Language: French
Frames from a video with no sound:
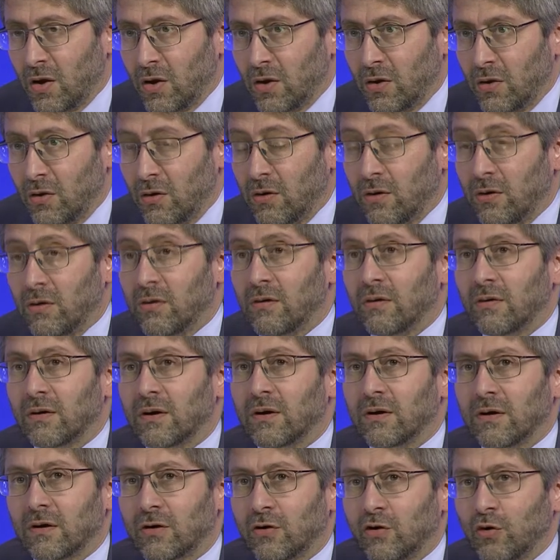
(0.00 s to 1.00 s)
euh,
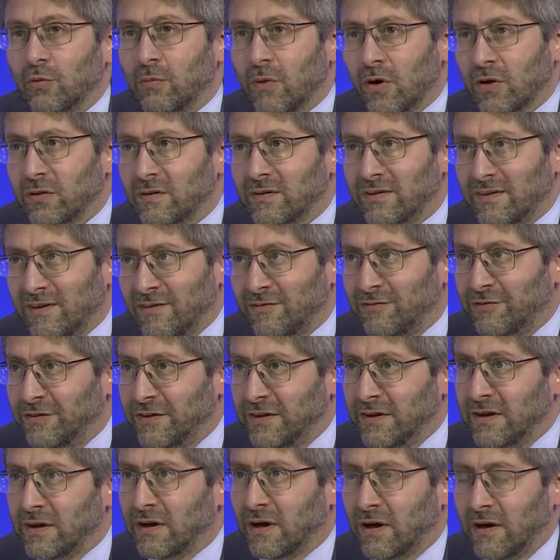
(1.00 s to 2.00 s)
Comment
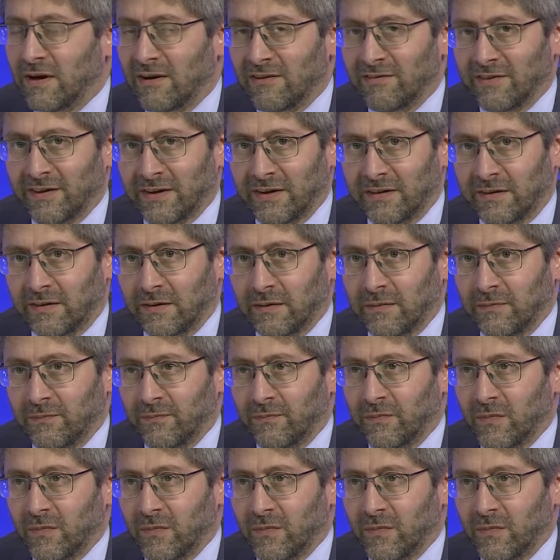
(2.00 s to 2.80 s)
définir la vérité